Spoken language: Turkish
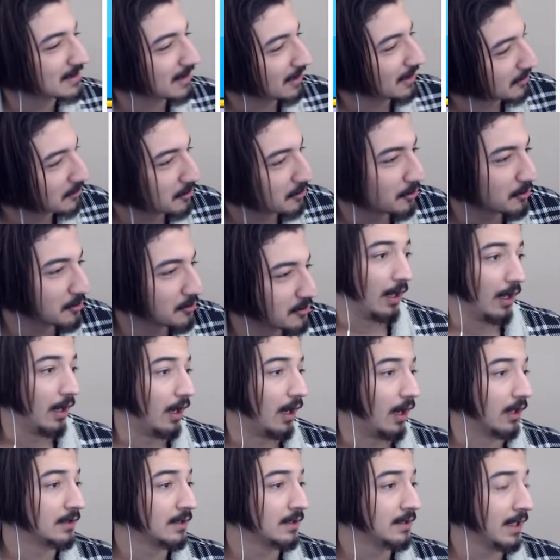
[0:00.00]
hadi görüşürüz.
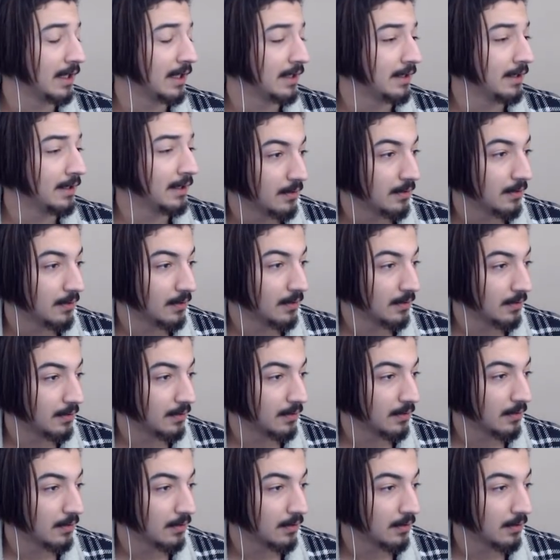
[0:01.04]
Adın neydi? Berkay.